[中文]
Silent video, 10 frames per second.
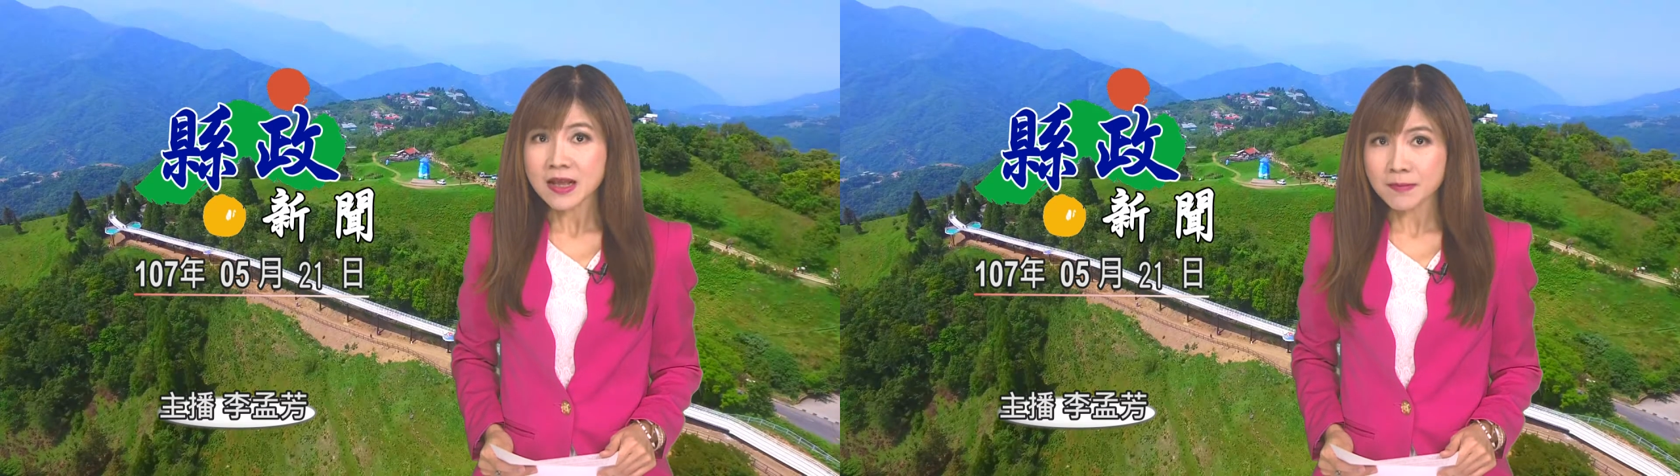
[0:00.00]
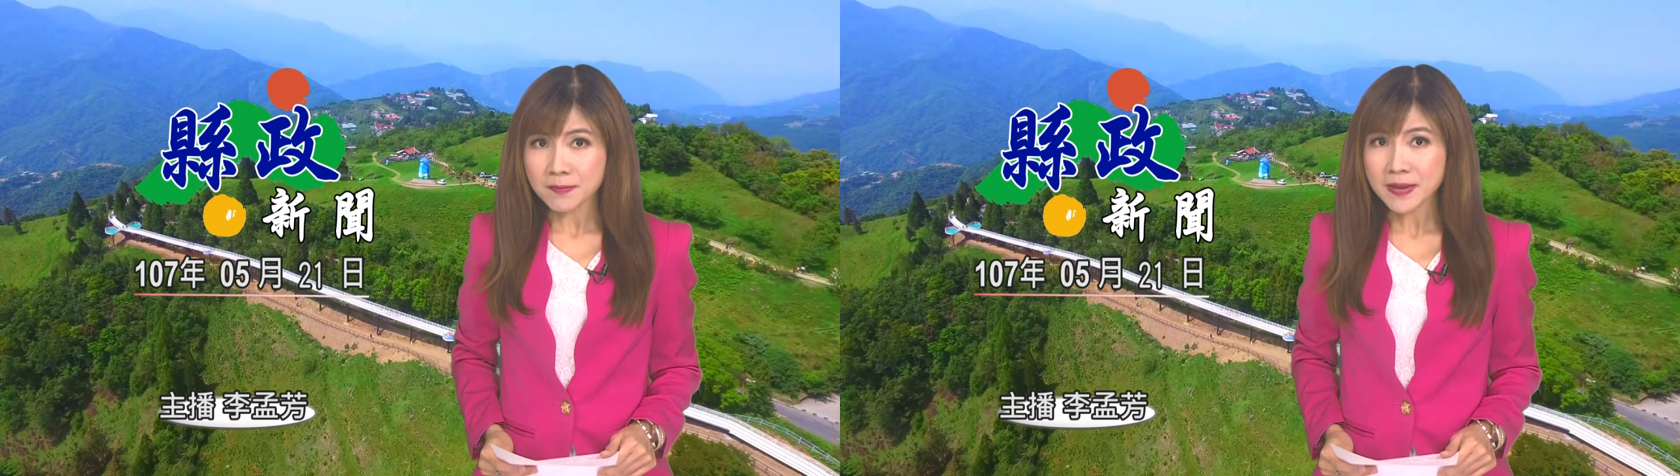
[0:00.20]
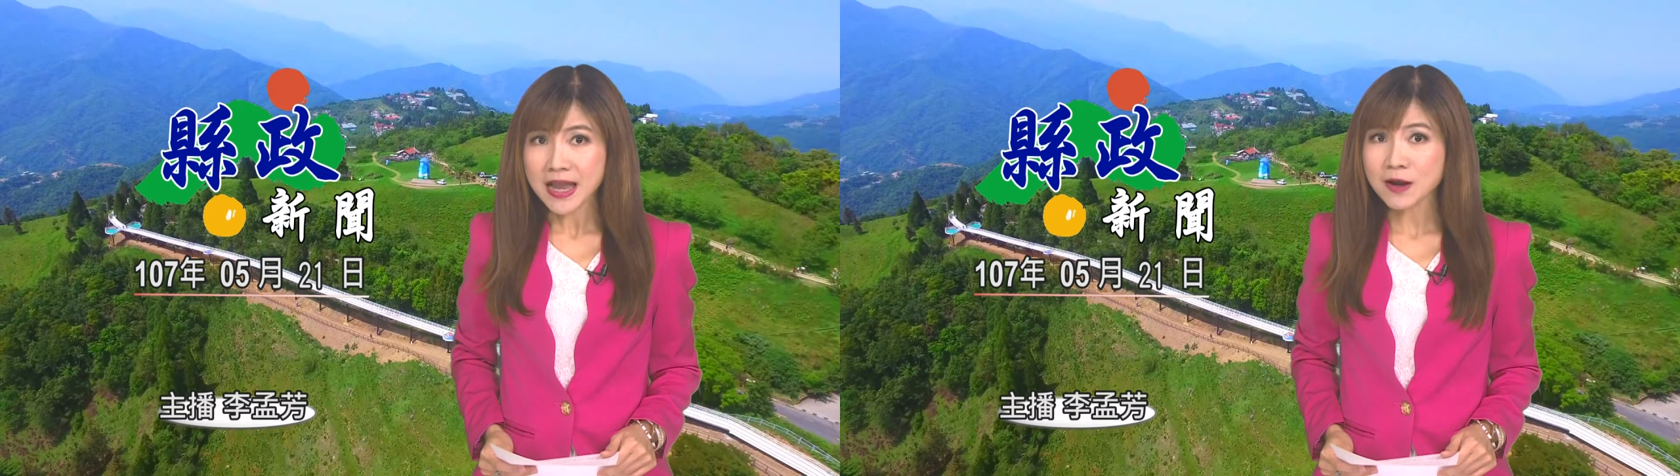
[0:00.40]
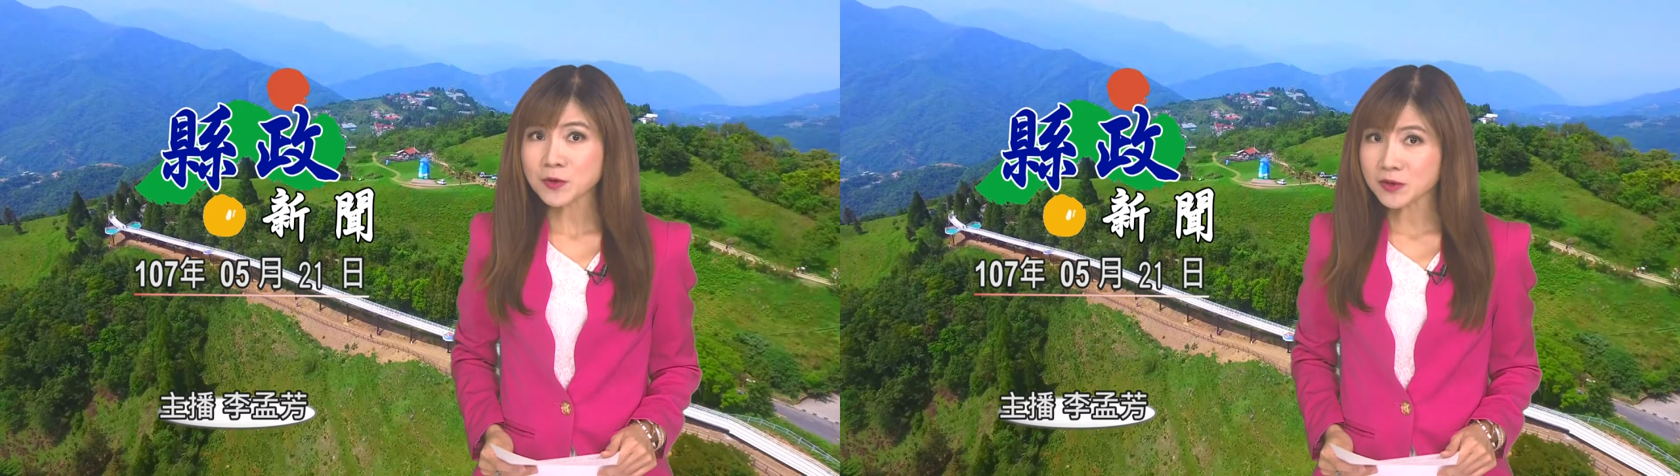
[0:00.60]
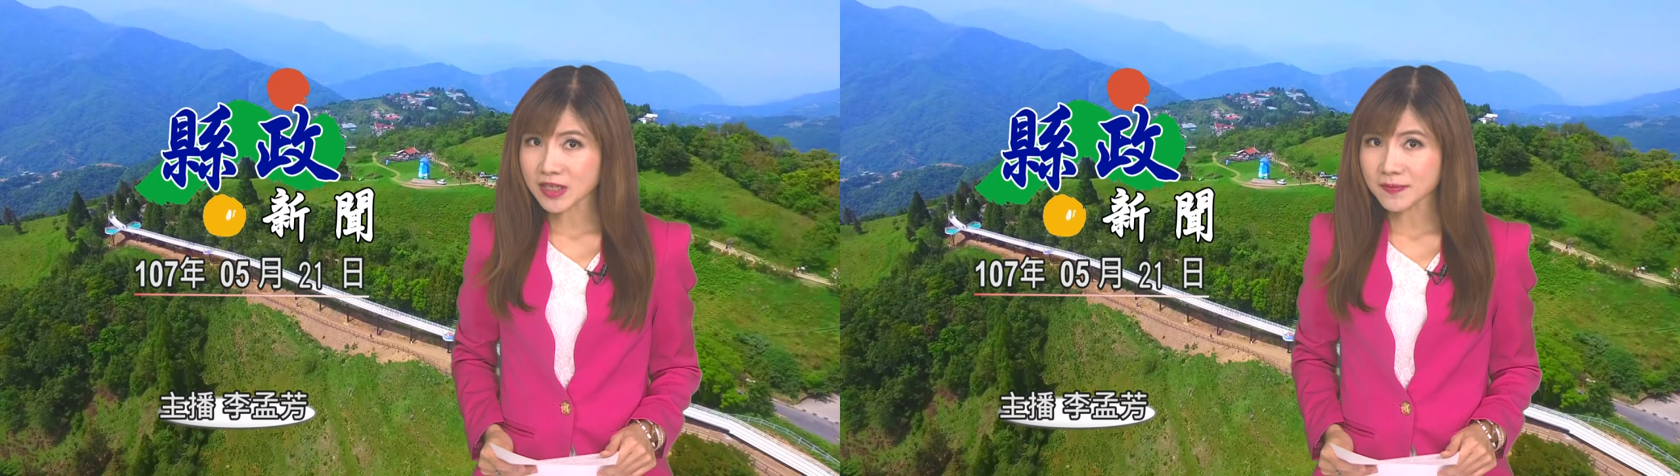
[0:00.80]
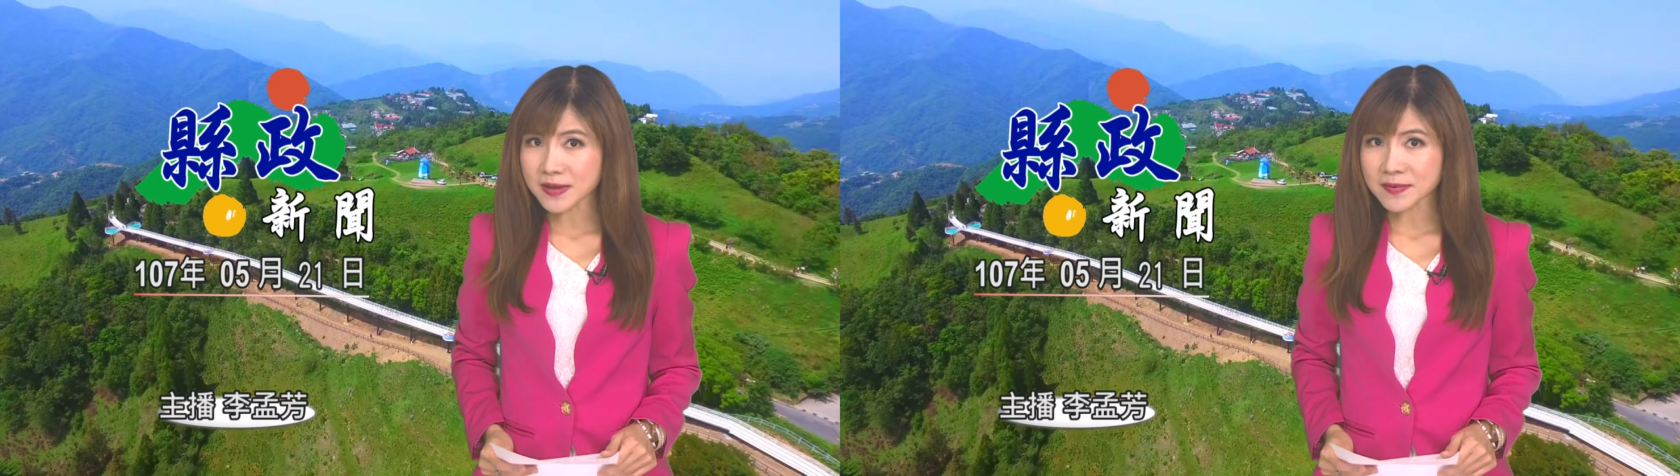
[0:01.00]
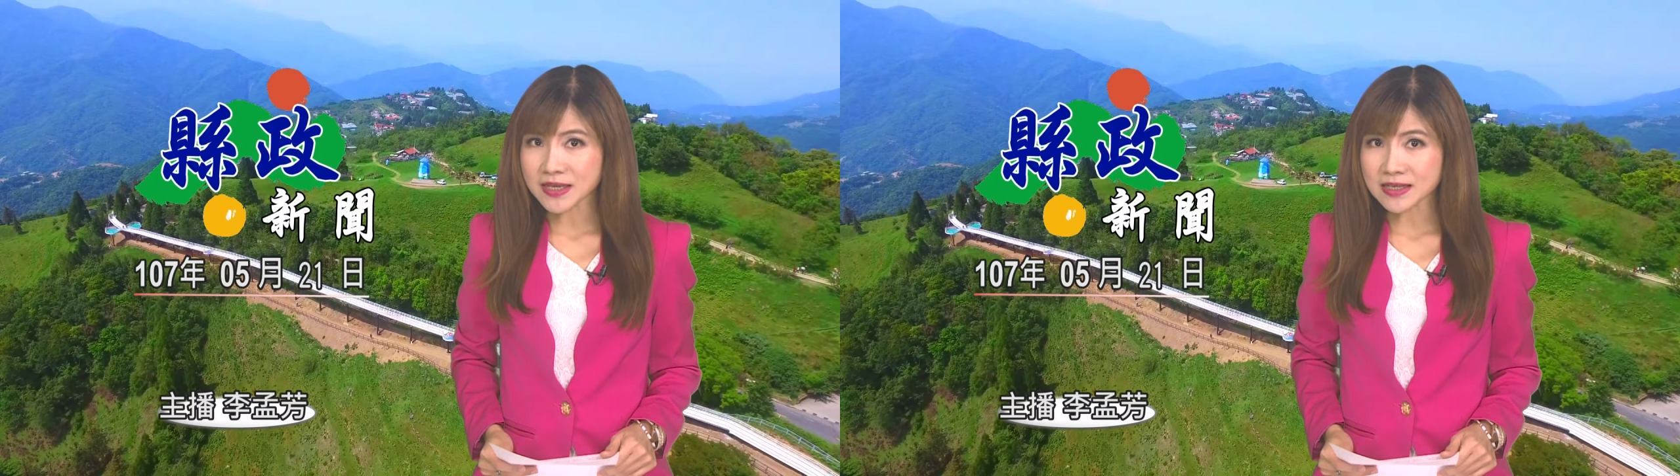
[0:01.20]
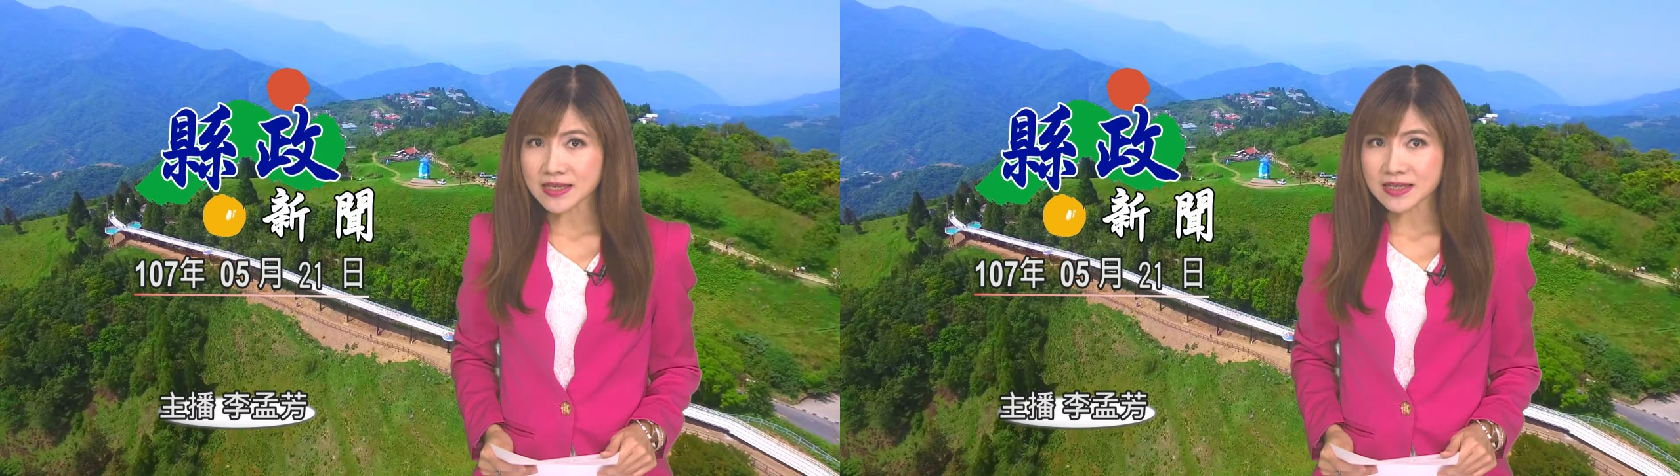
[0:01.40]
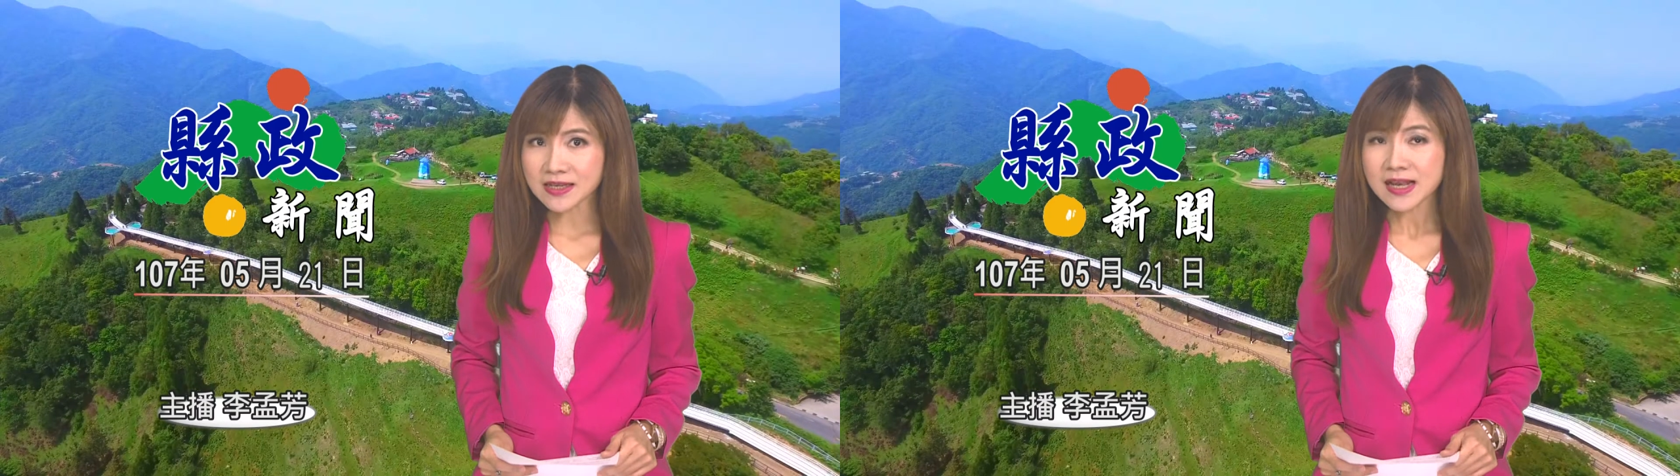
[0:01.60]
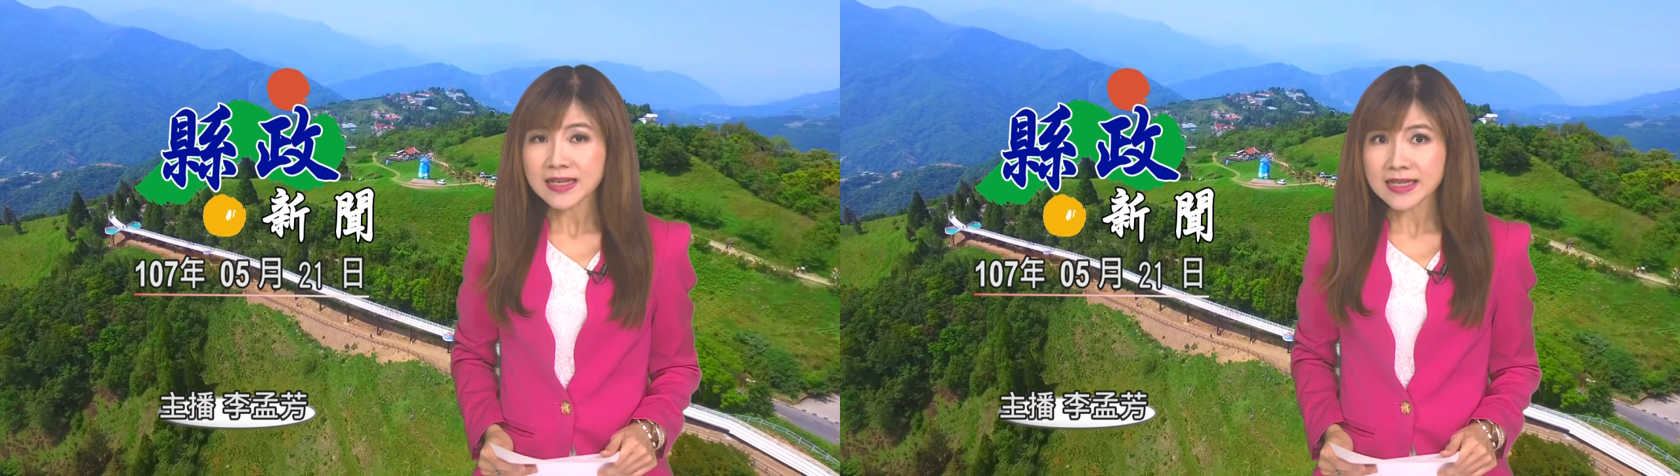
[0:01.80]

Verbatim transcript: 门票又特别便宜，